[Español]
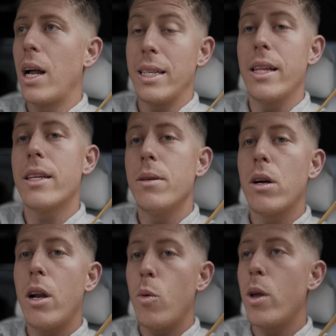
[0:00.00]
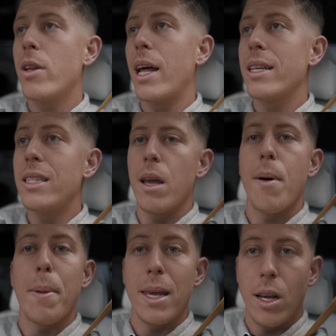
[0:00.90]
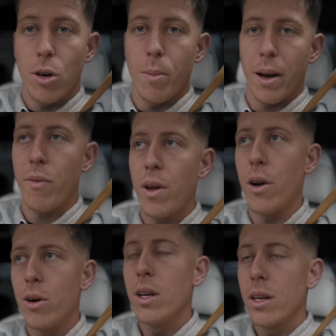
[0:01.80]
Al ser directamente con el dueño nadie se lleva pellizco, me refiero.